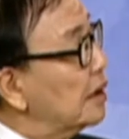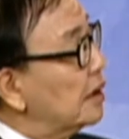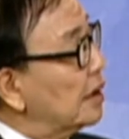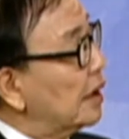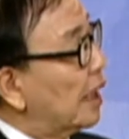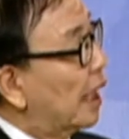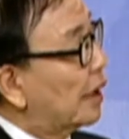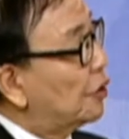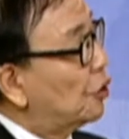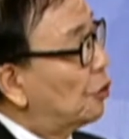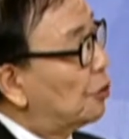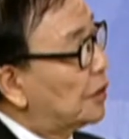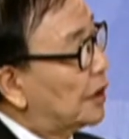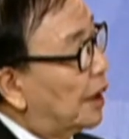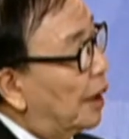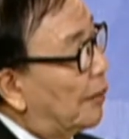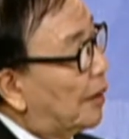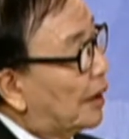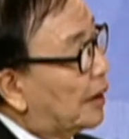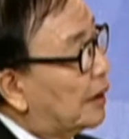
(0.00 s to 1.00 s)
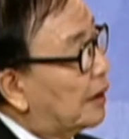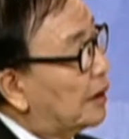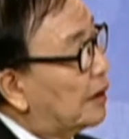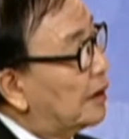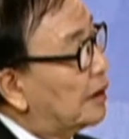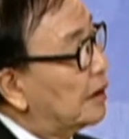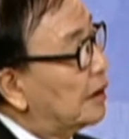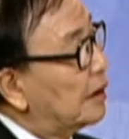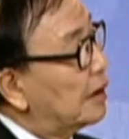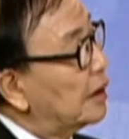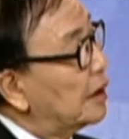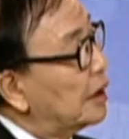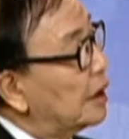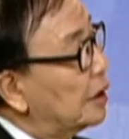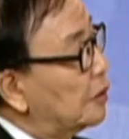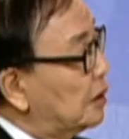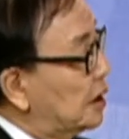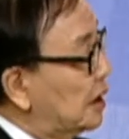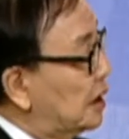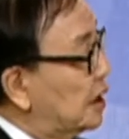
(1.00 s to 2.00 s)
이 학교입니다만
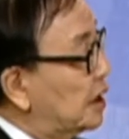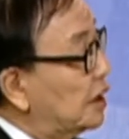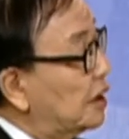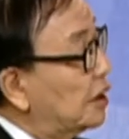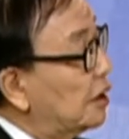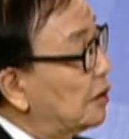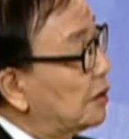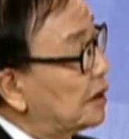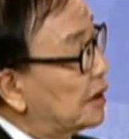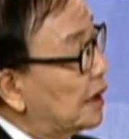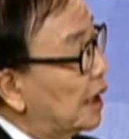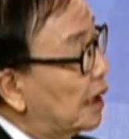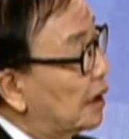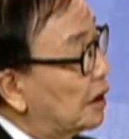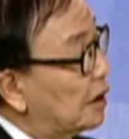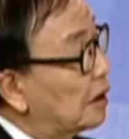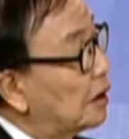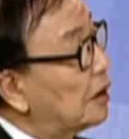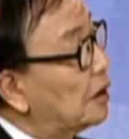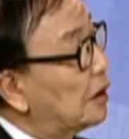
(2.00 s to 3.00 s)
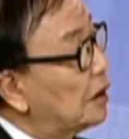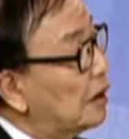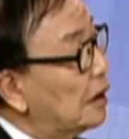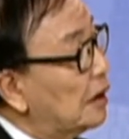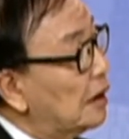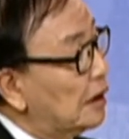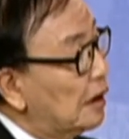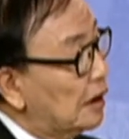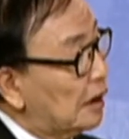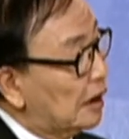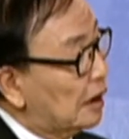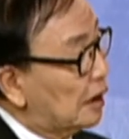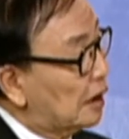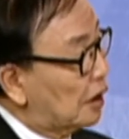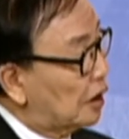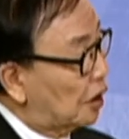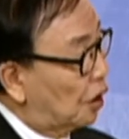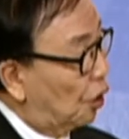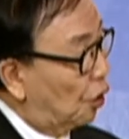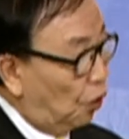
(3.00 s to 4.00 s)
이분이 직접 이제 그
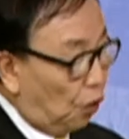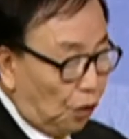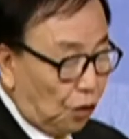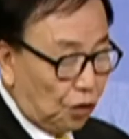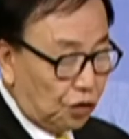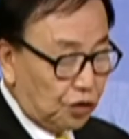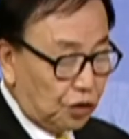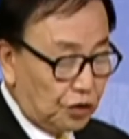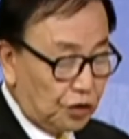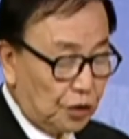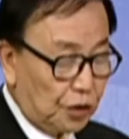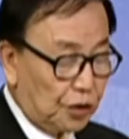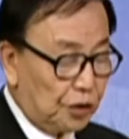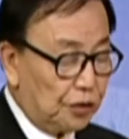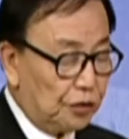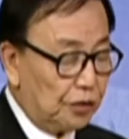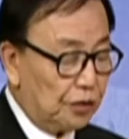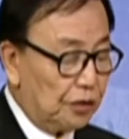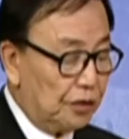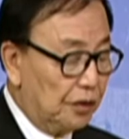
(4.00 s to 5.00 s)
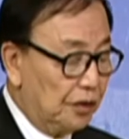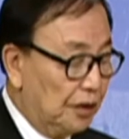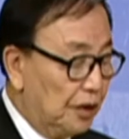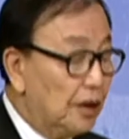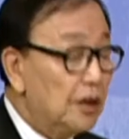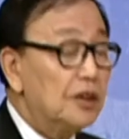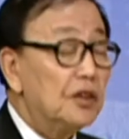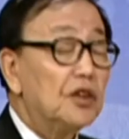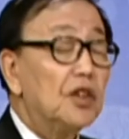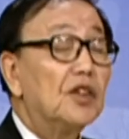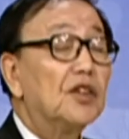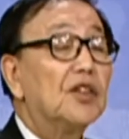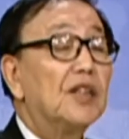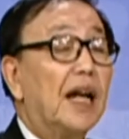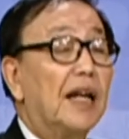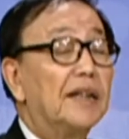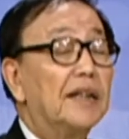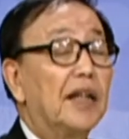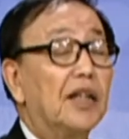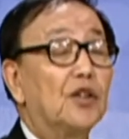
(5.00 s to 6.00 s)
여러 곳을 또
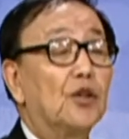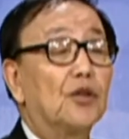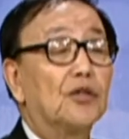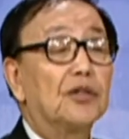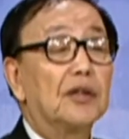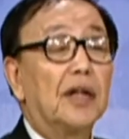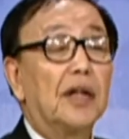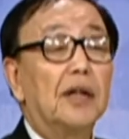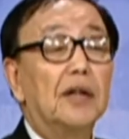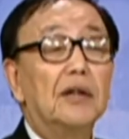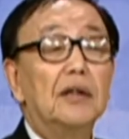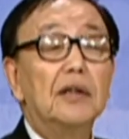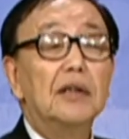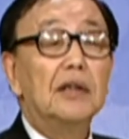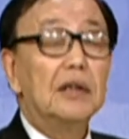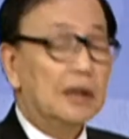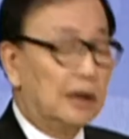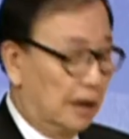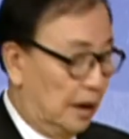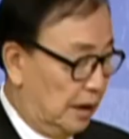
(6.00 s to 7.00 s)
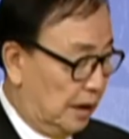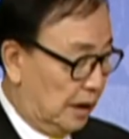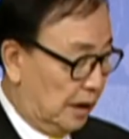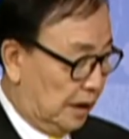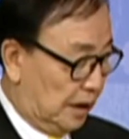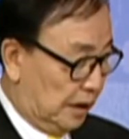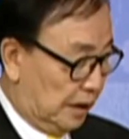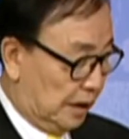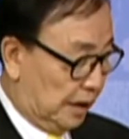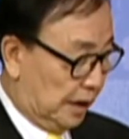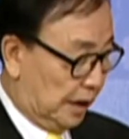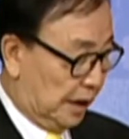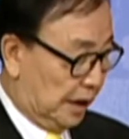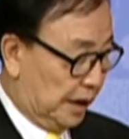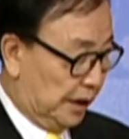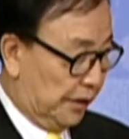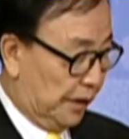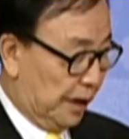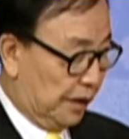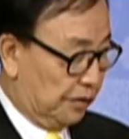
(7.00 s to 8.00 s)
제대로 안내해 줬어요 예,
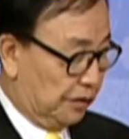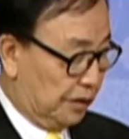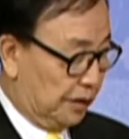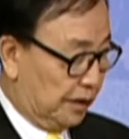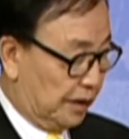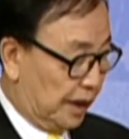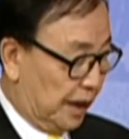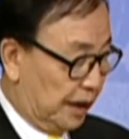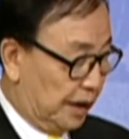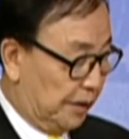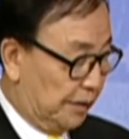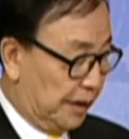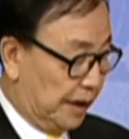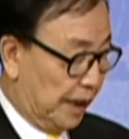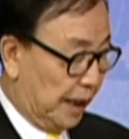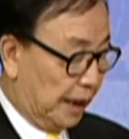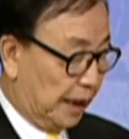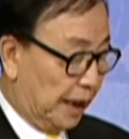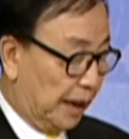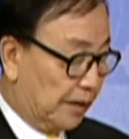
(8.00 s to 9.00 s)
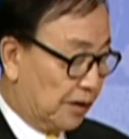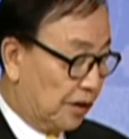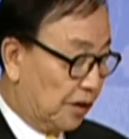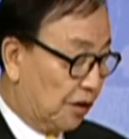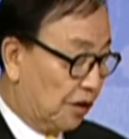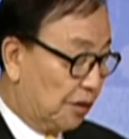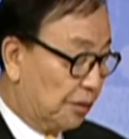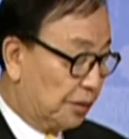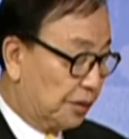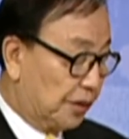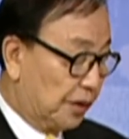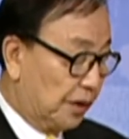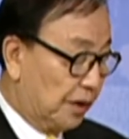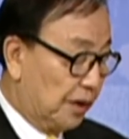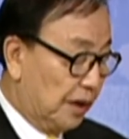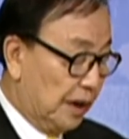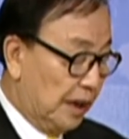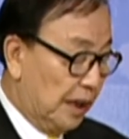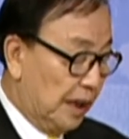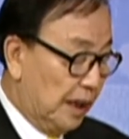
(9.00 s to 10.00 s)
이왕구 지사님이랑 해서
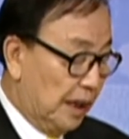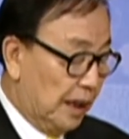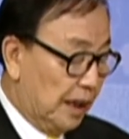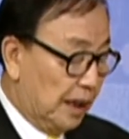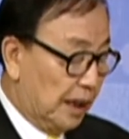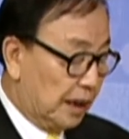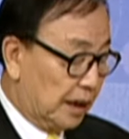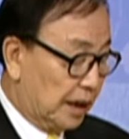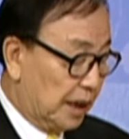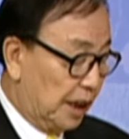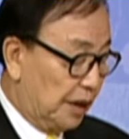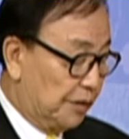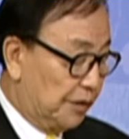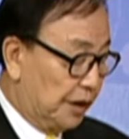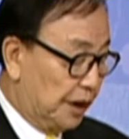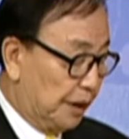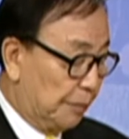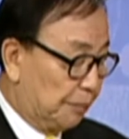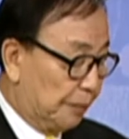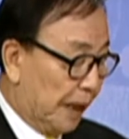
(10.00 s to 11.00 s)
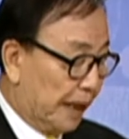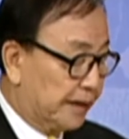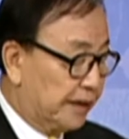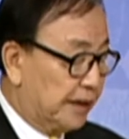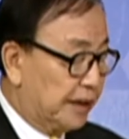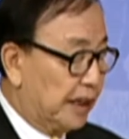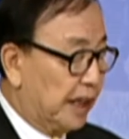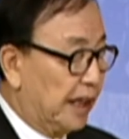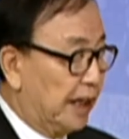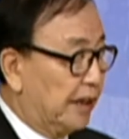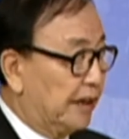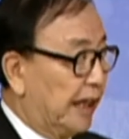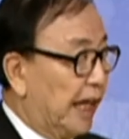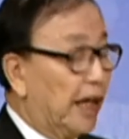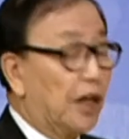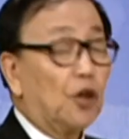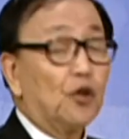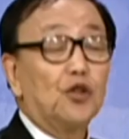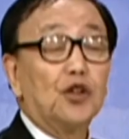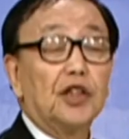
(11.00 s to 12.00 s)
여러분들을 그 이분이
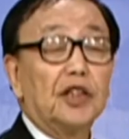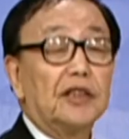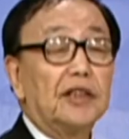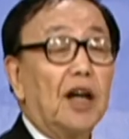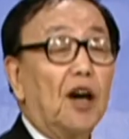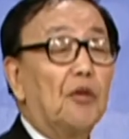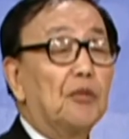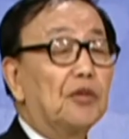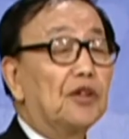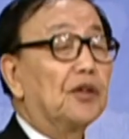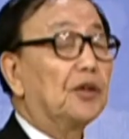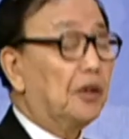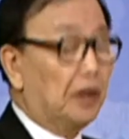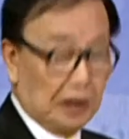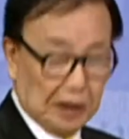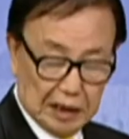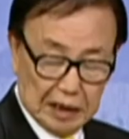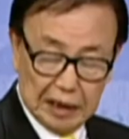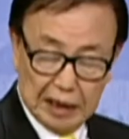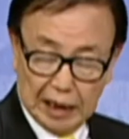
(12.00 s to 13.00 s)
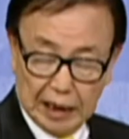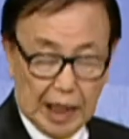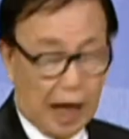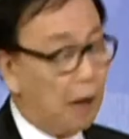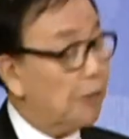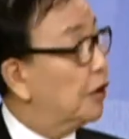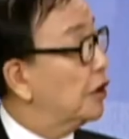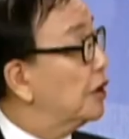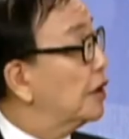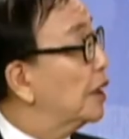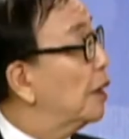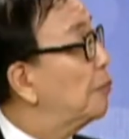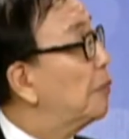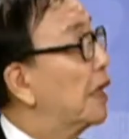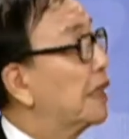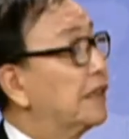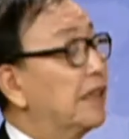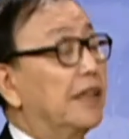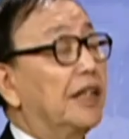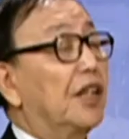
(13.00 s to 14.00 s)
백제대교도 있다 하면서 가보니까
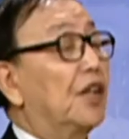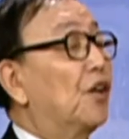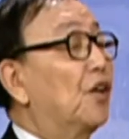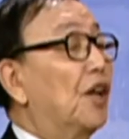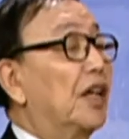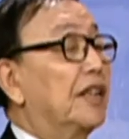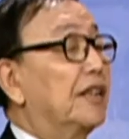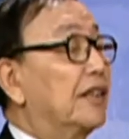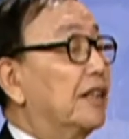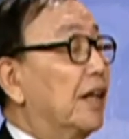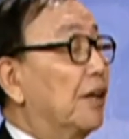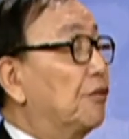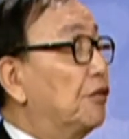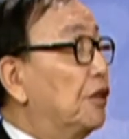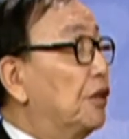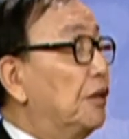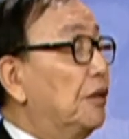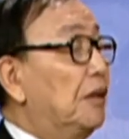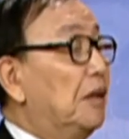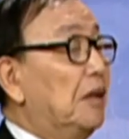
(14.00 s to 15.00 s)
백제대교가 있더라고요